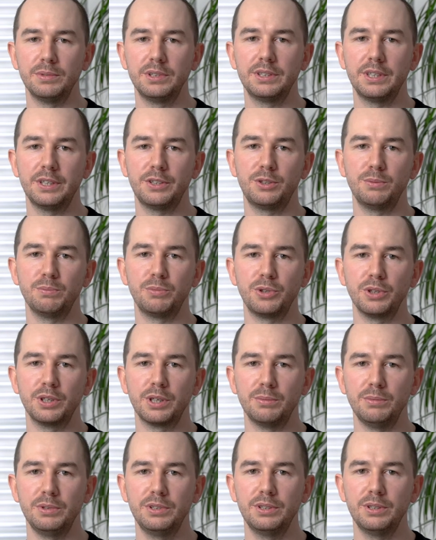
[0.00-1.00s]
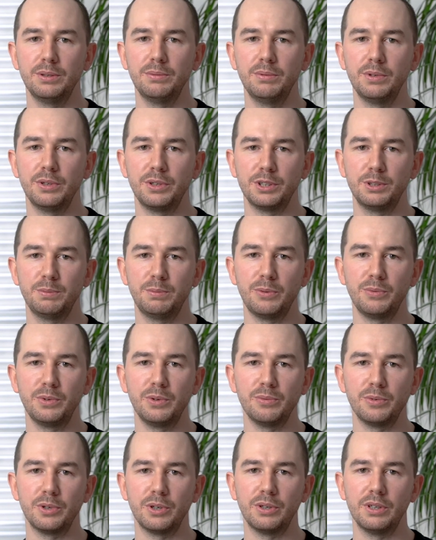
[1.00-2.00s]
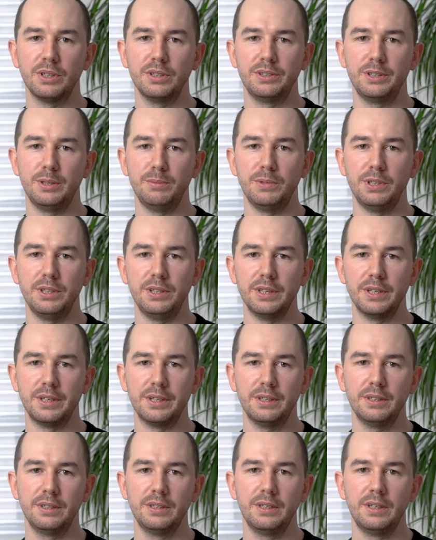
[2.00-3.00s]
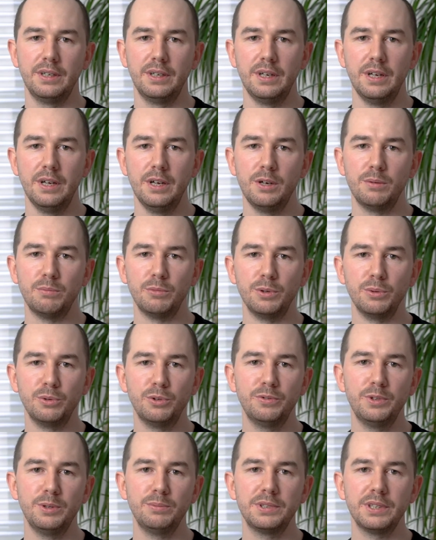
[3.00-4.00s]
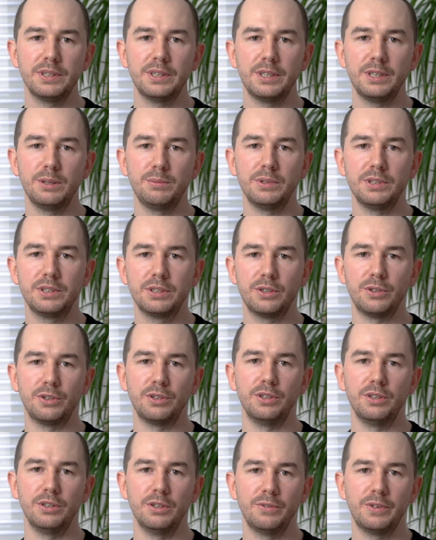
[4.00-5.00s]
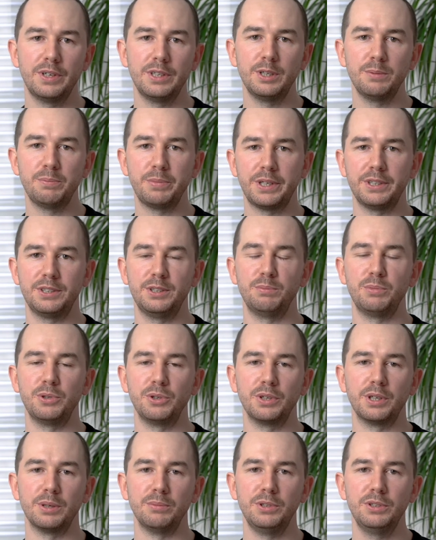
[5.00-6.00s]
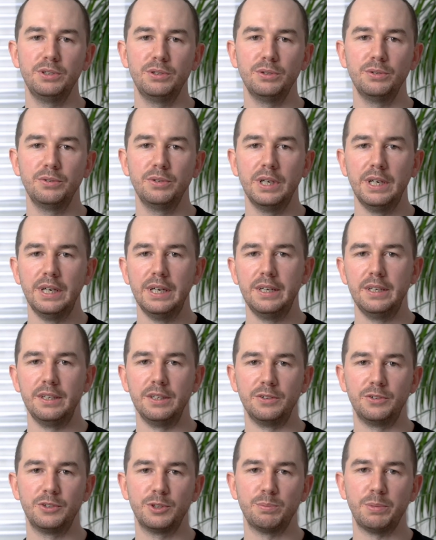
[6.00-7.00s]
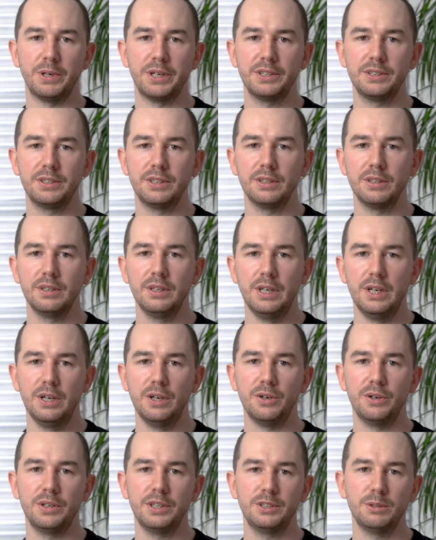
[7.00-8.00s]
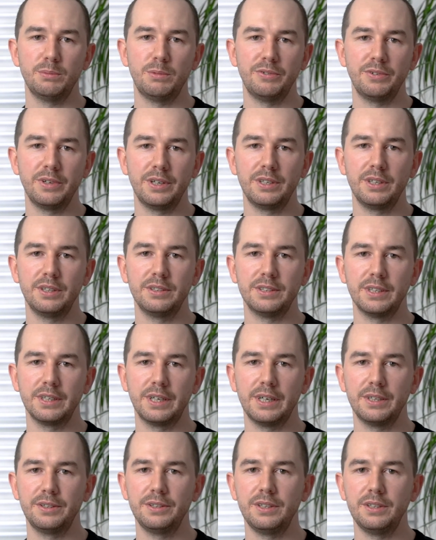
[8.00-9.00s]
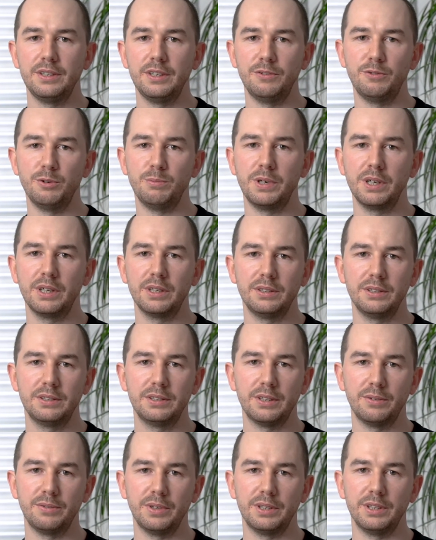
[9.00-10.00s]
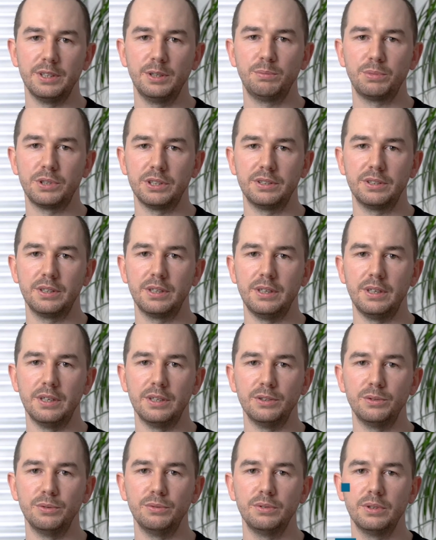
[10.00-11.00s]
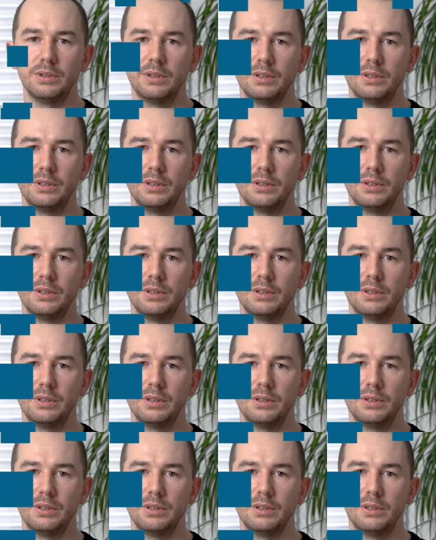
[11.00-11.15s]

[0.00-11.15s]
starszym programistą oraz pełnię rolę team leadera. Moim głównym zadaniem jest koordynowanie pracy programistów, ich wsparcie oraz omawianie zagadnień i wymagań stawianych przez klientów.